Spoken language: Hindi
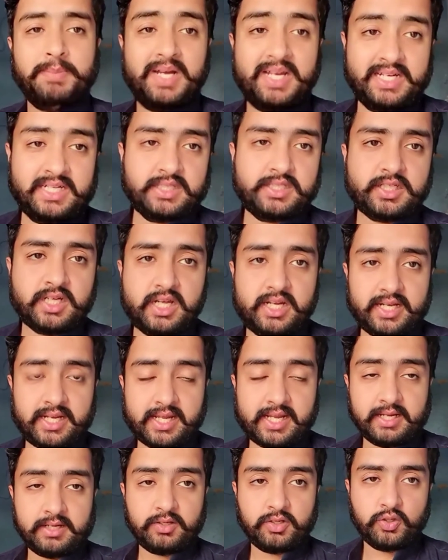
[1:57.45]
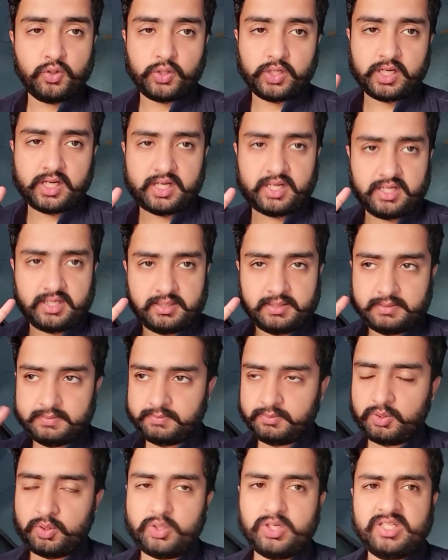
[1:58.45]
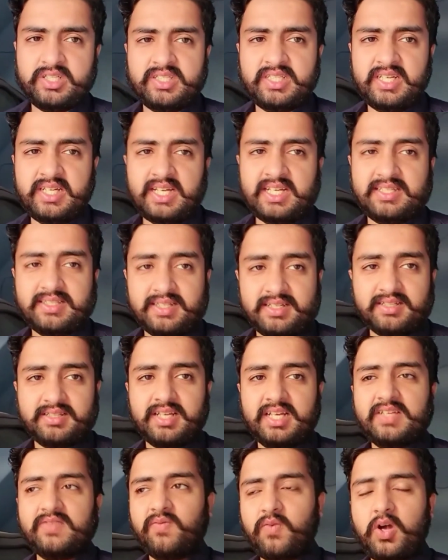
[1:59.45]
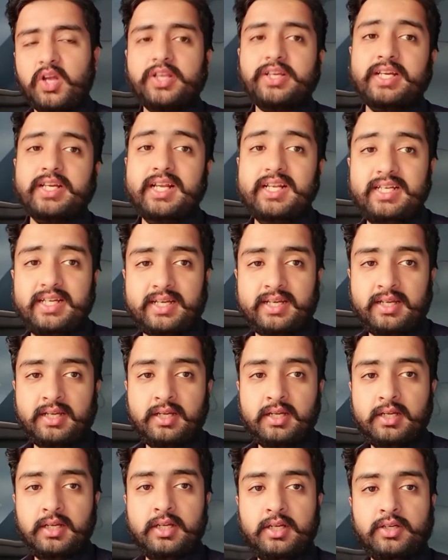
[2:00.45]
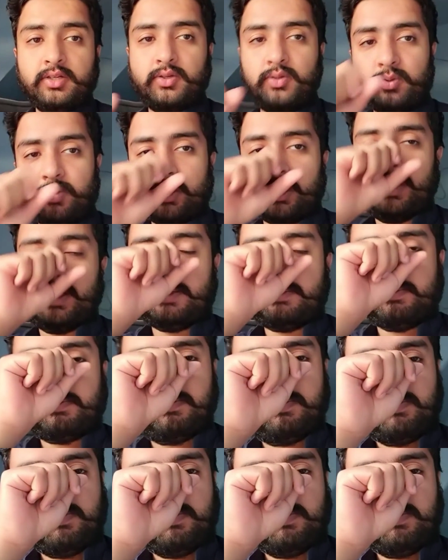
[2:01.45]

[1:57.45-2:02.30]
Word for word: बाहर जाना है क्योंकि ना थोड़ी सी एक्सरसाइज वॉक के लिए क्योंकि